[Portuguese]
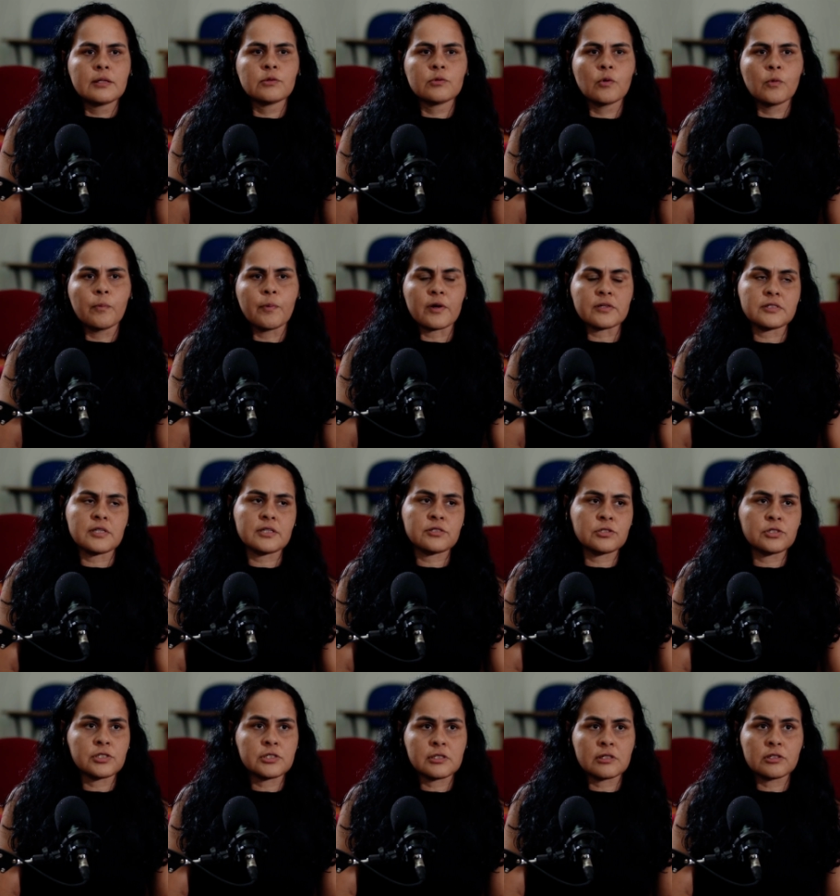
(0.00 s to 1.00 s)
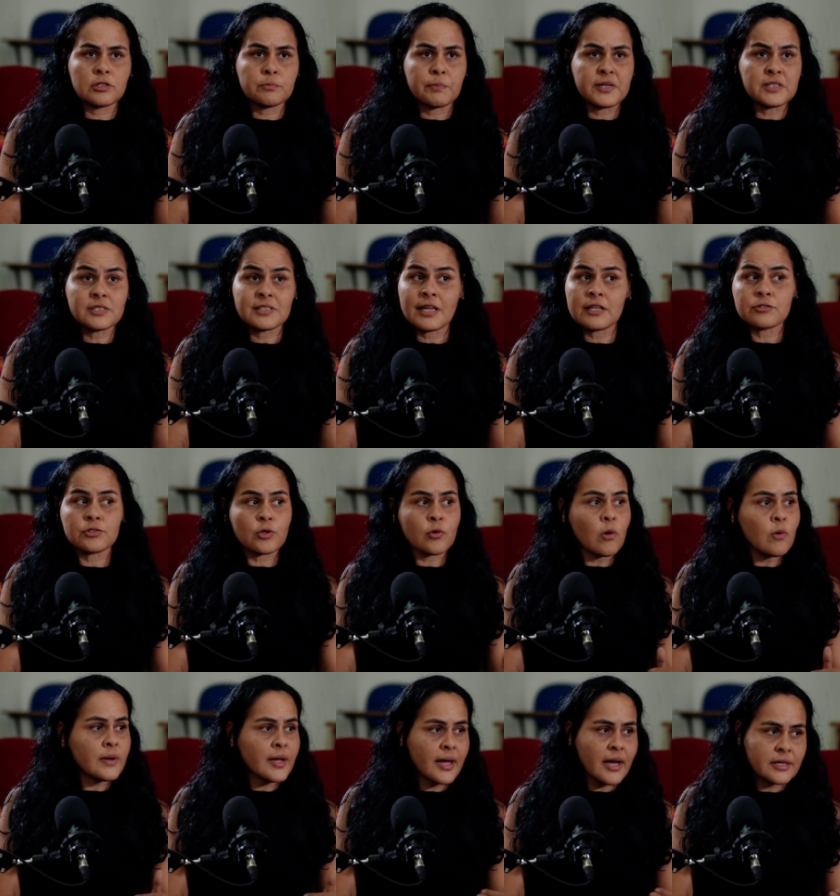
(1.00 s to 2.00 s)
no processo de ensino e aprendizagem de
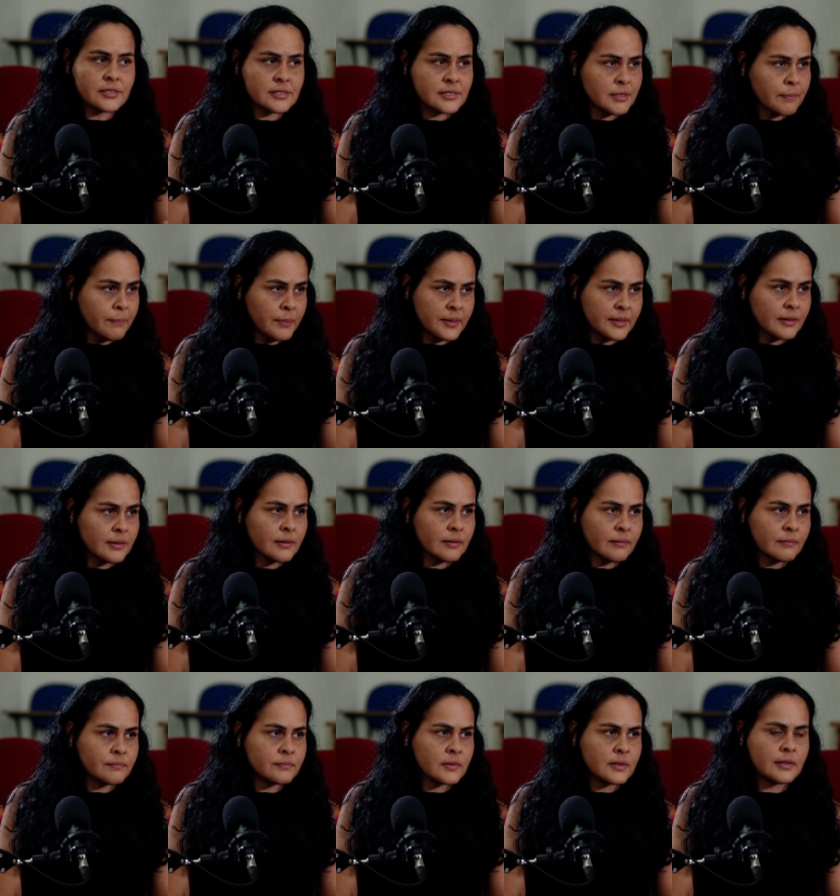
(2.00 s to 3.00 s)
qualquer disciplina,